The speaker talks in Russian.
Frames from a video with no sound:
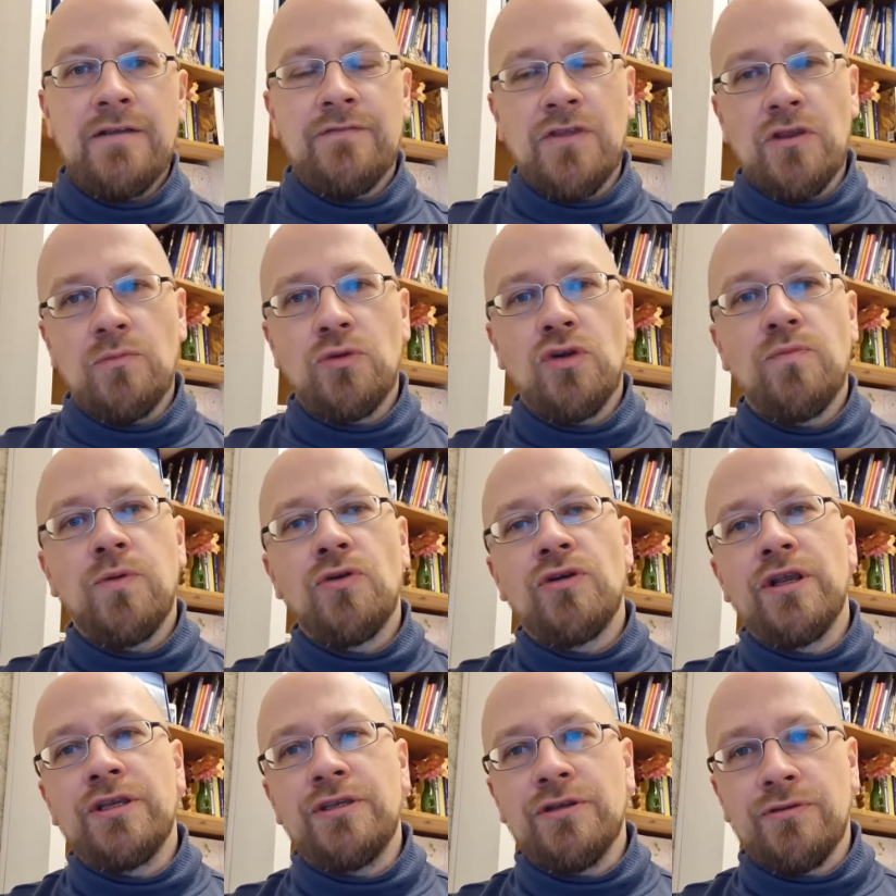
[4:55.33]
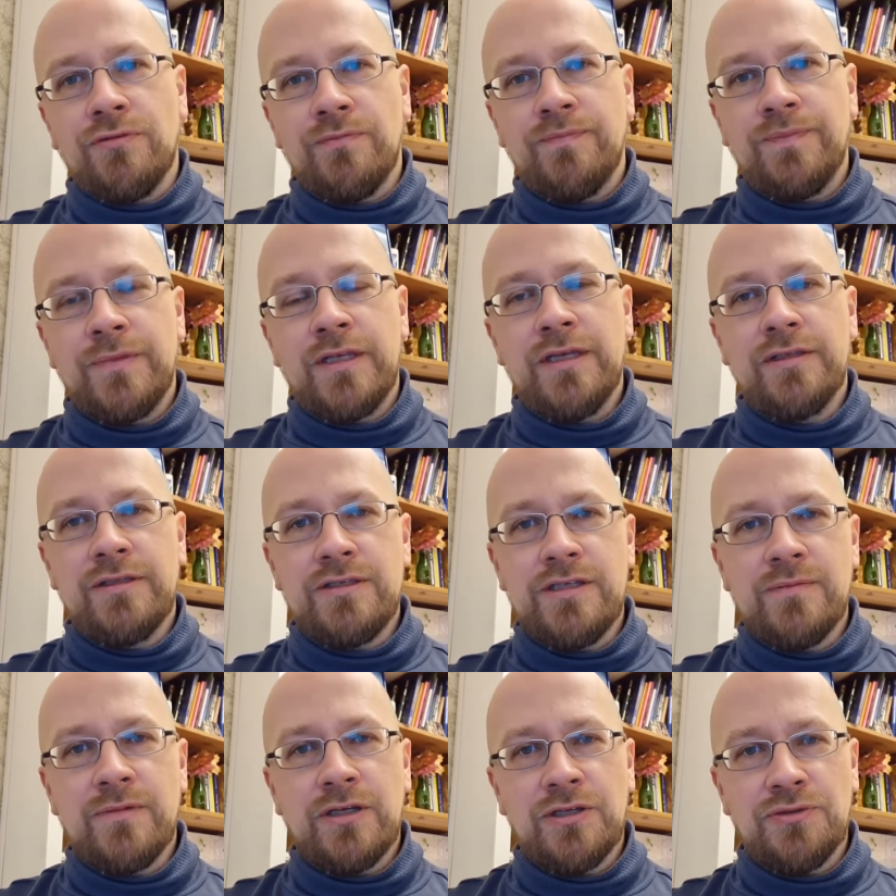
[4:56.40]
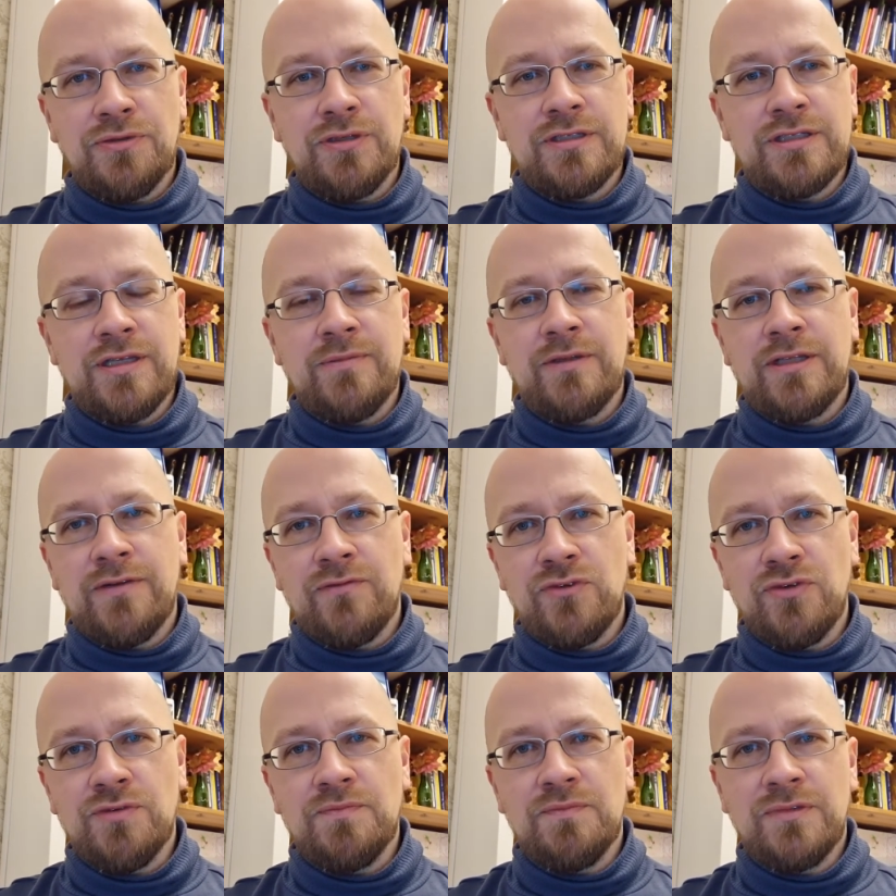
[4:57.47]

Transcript: Второй блок про карьеру. Это тема, которая с нами давно,